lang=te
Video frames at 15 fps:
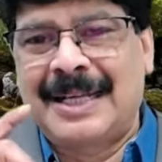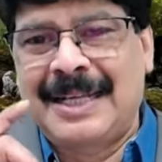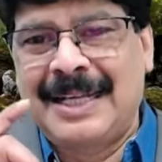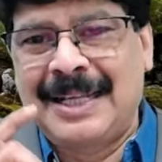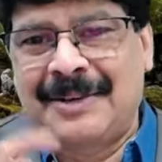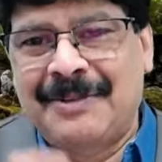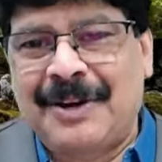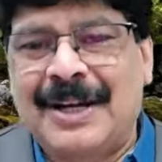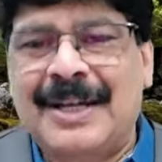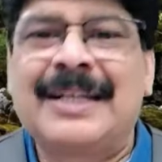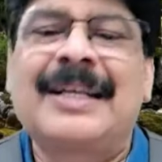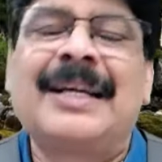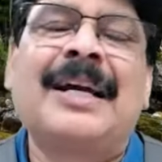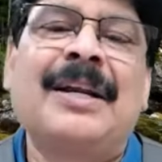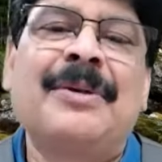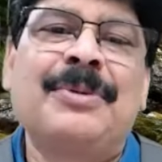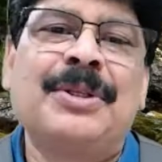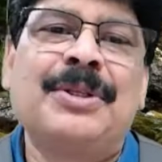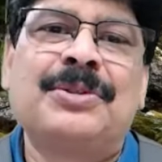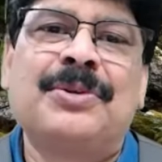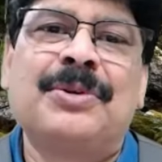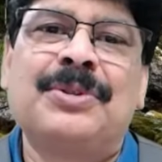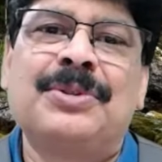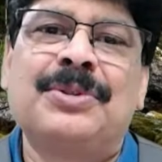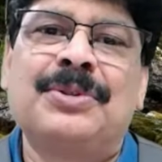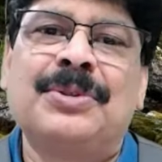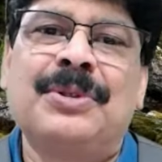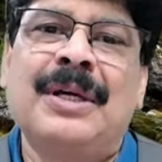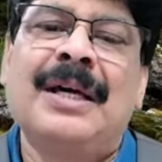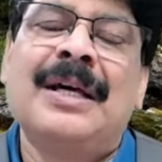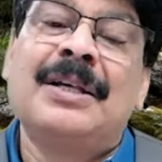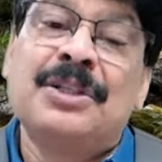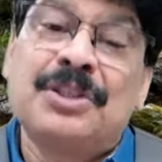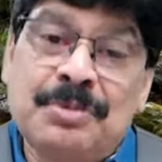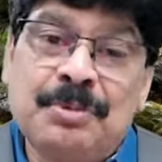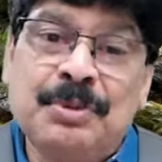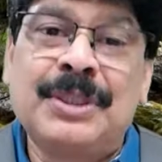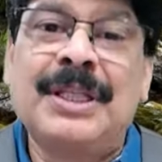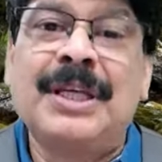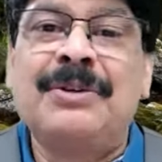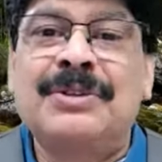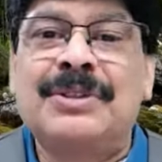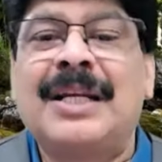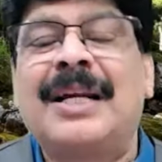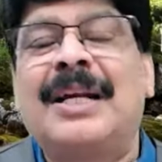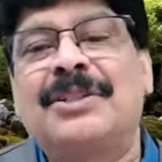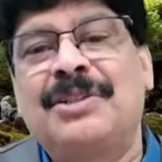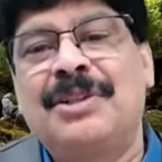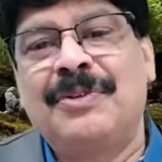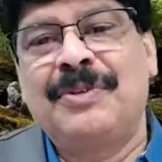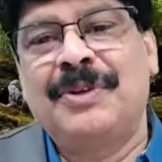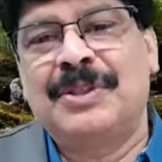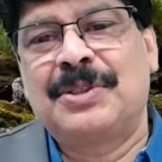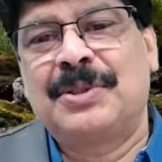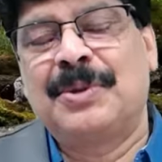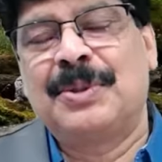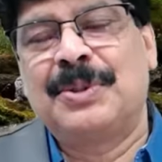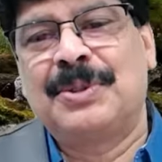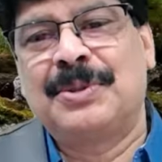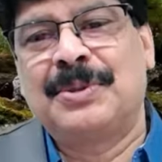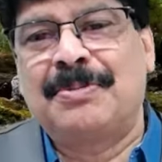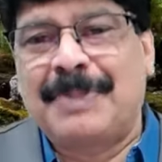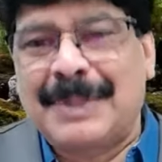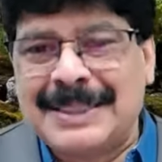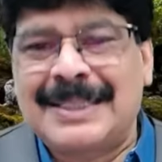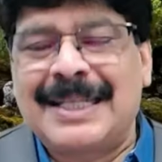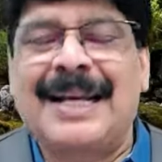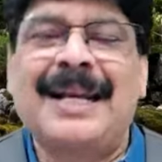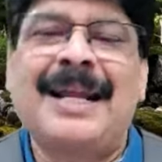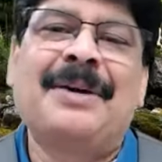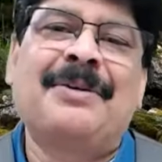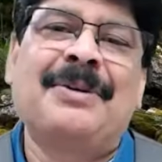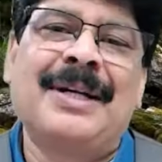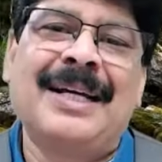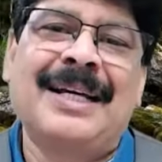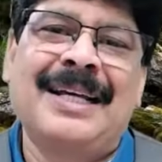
క్లియర్ వాటర్కి కలిపి తీసుకోవచ్చు స్మూతీలు సలాడ్స్లో వేసుకోవచ్చు పంచదార లేకుండా